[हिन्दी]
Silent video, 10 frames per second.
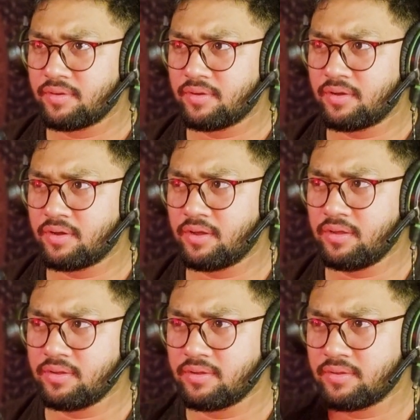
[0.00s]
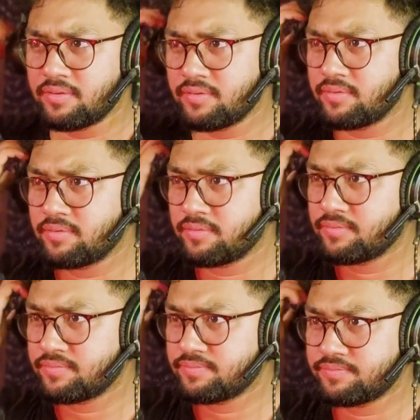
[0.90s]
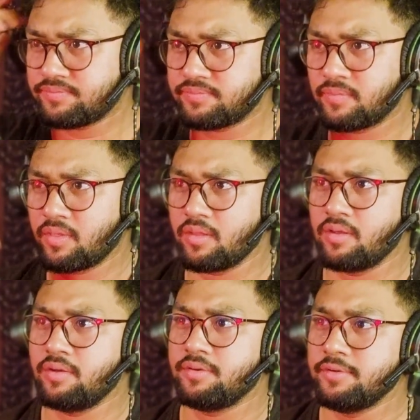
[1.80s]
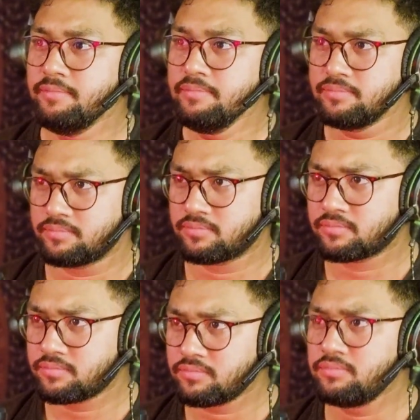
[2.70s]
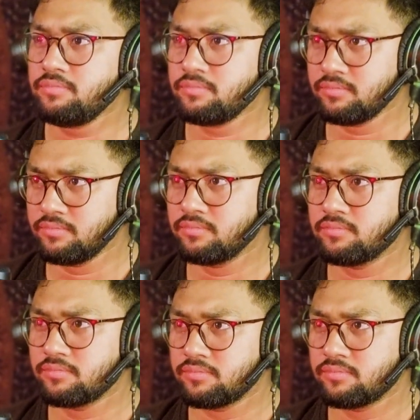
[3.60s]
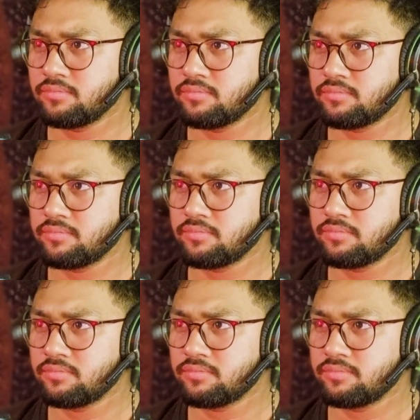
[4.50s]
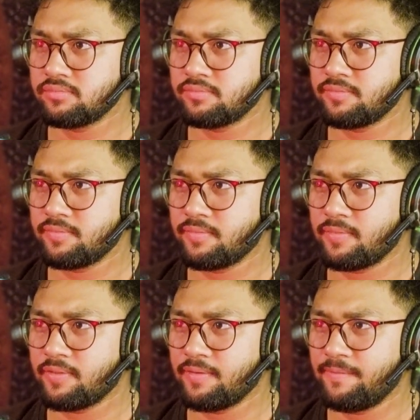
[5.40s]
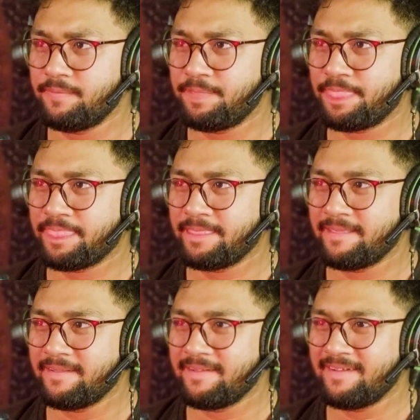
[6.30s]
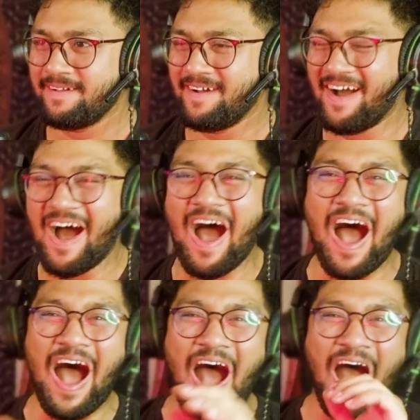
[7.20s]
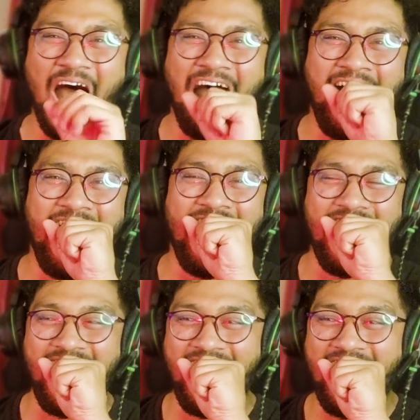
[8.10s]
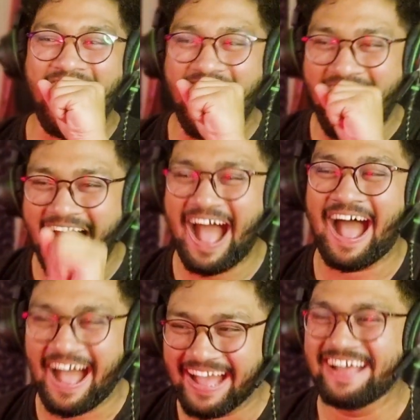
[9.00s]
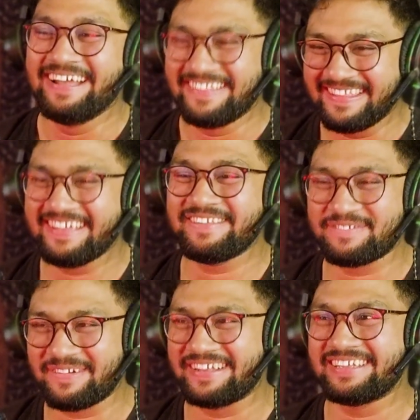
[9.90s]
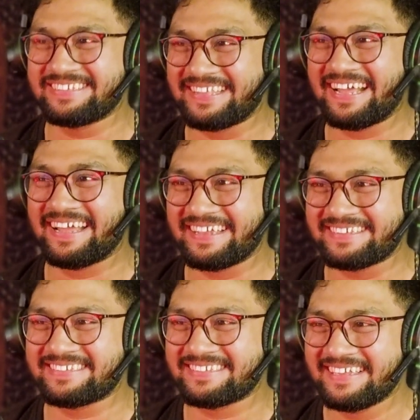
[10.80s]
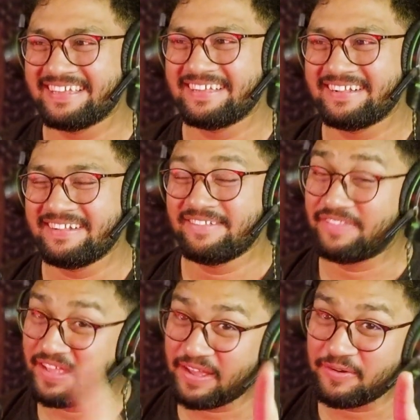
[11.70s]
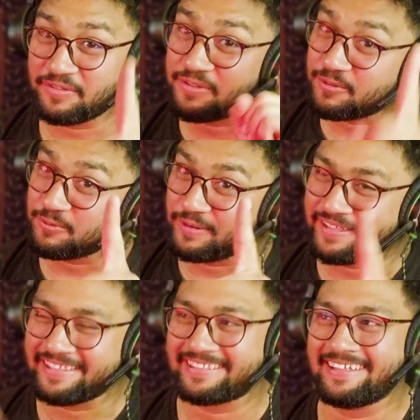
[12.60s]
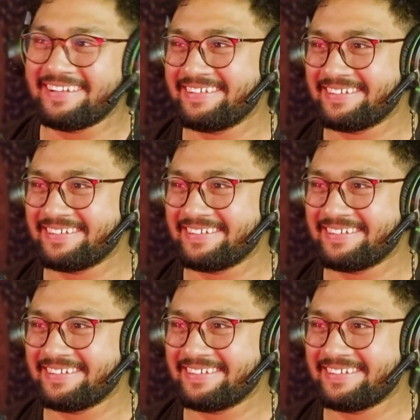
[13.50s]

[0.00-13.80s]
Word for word: हाँ, हाँ। संविधान में समझौता नहीं होता पहले कभी दिखे नहीं दिखे होते तो तू नहीं दिखता दिस वन इज नाइस दिखे होते तो तू नहीं दिखता